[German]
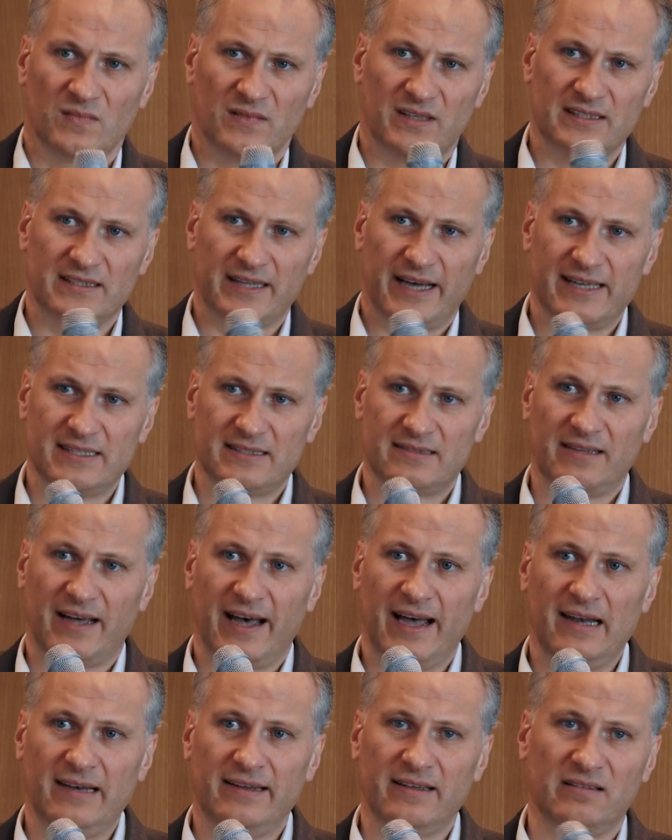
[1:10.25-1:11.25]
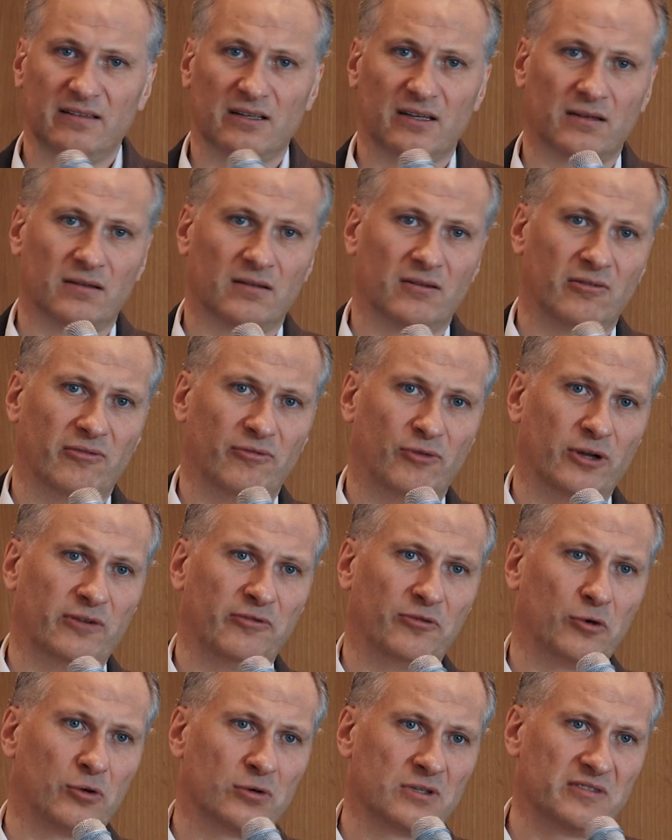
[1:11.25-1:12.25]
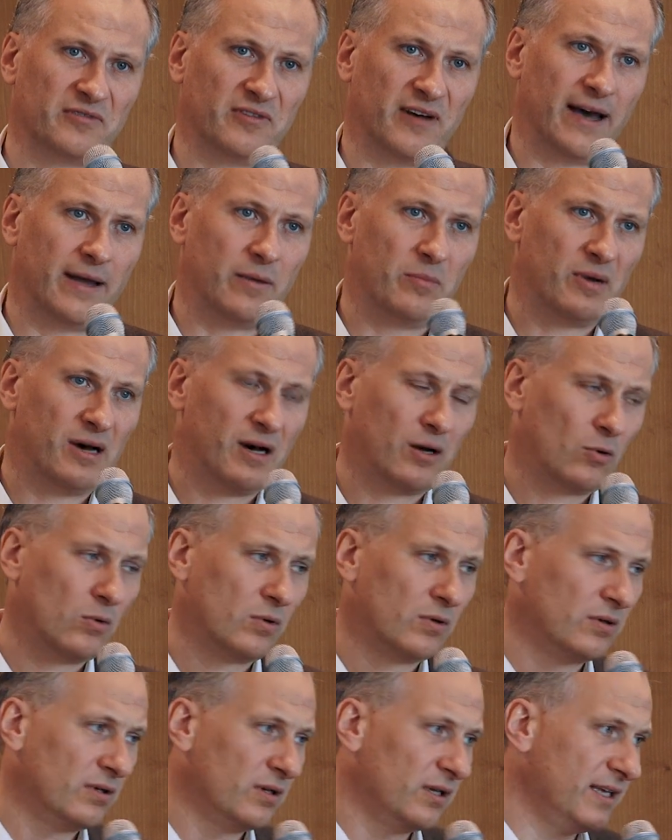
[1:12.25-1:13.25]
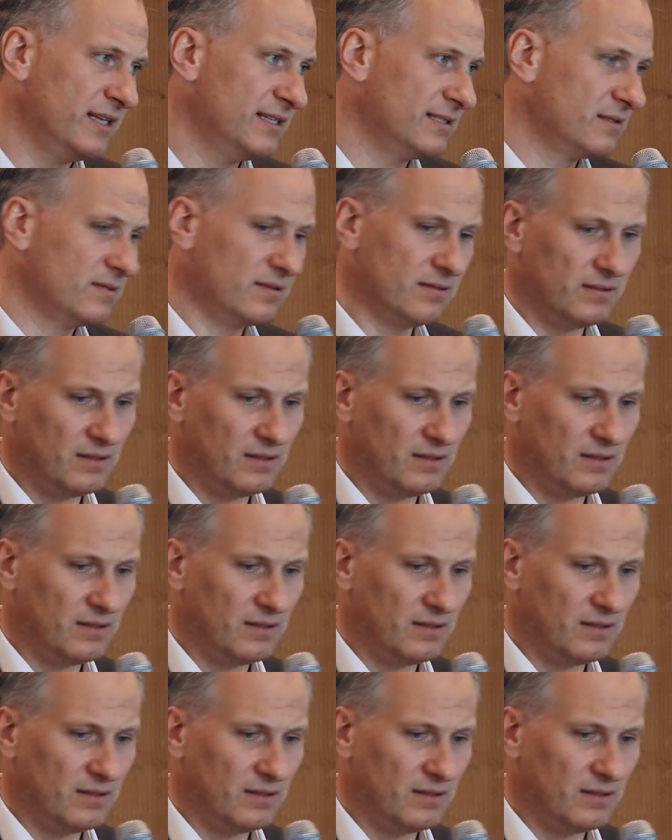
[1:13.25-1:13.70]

Das heißt, Teil dieser Fortführungsvereinbarung ist